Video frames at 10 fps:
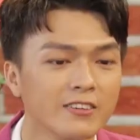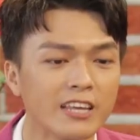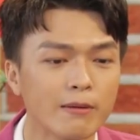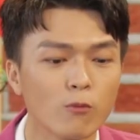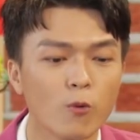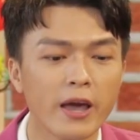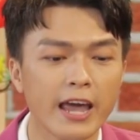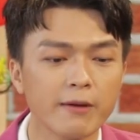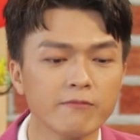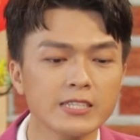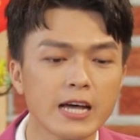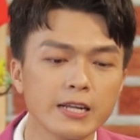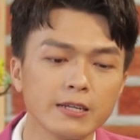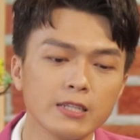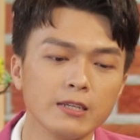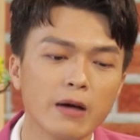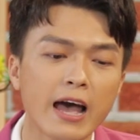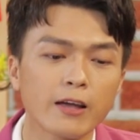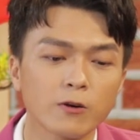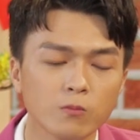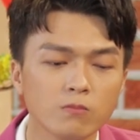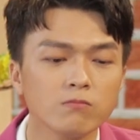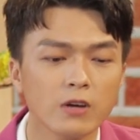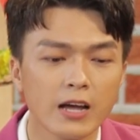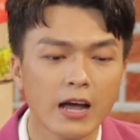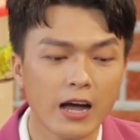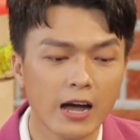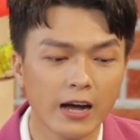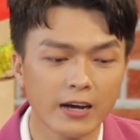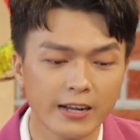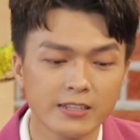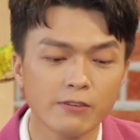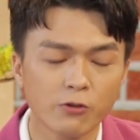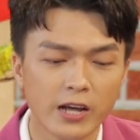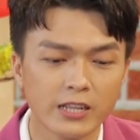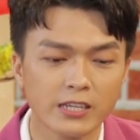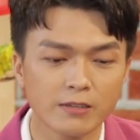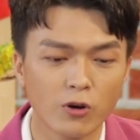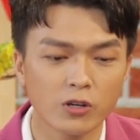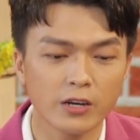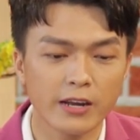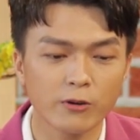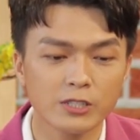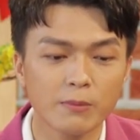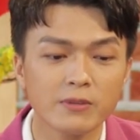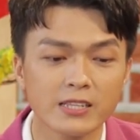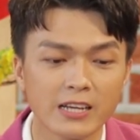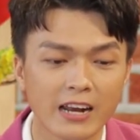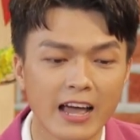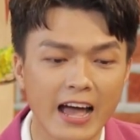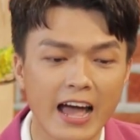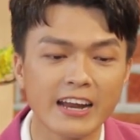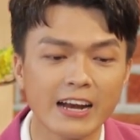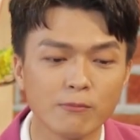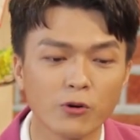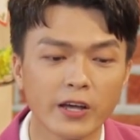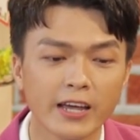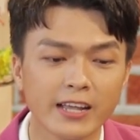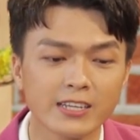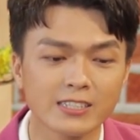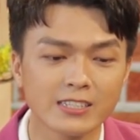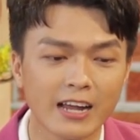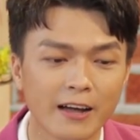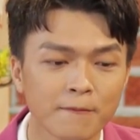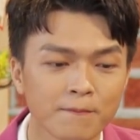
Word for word: như thế mà bố mẹ em và gia đình thì ai cũng à, đến giờ phút này thì mọi người đều chấp nhận rằng là à đây là một cái nghề thực sự là